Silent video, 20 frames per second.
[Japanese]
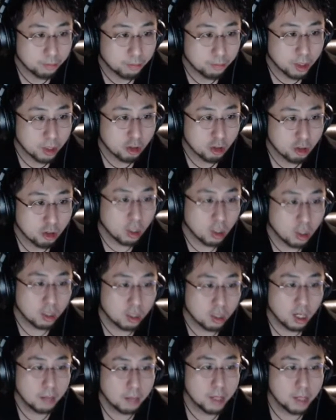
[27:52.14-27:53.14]
聴覚過
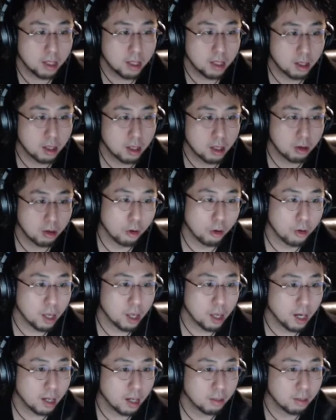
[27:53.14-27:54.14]
敏っていう病気があ
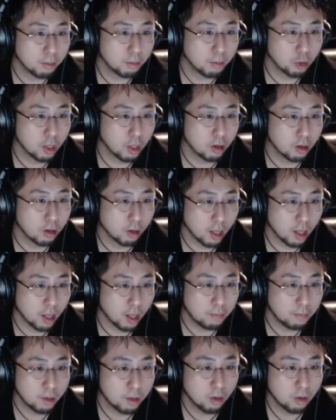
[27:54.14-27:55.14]
る、持ってるのね。
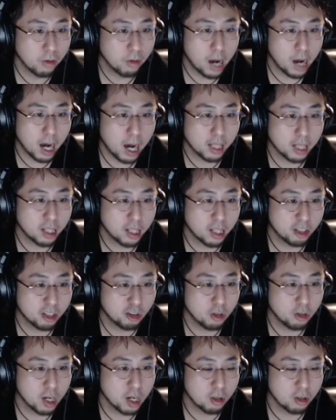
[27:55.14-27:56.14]
それは発達障
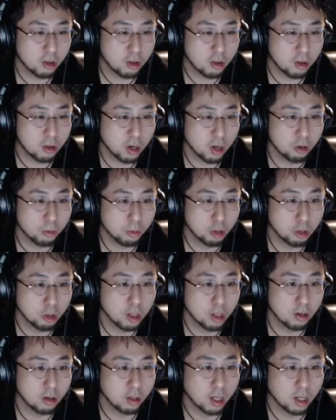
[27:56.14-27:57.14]
害の人がよく持ってるん
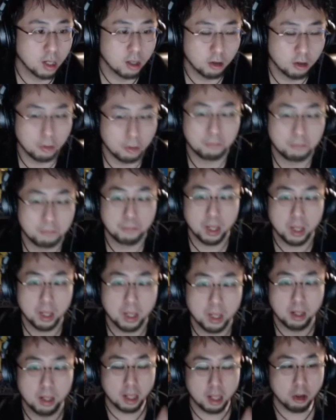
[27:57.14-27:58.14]
だけど、
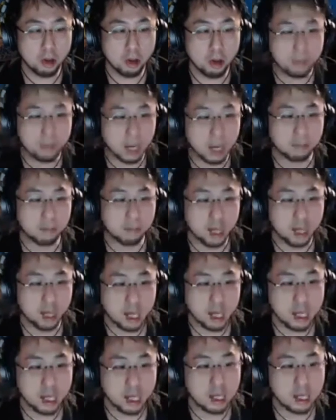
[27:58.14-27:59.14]
例えば、駅
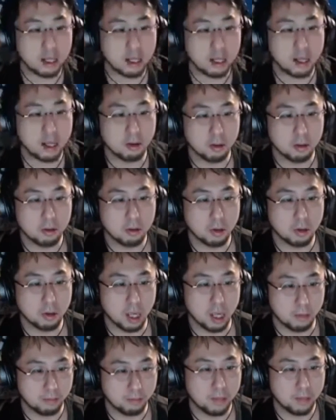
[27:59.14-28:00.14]
に行ってる時、
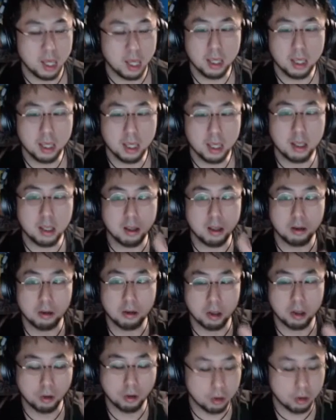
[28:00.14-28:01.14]
駅に行ってる時
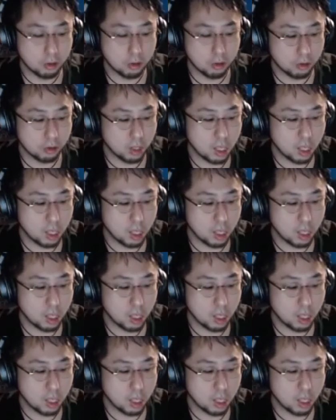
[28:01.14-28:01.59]
どういう風に聞き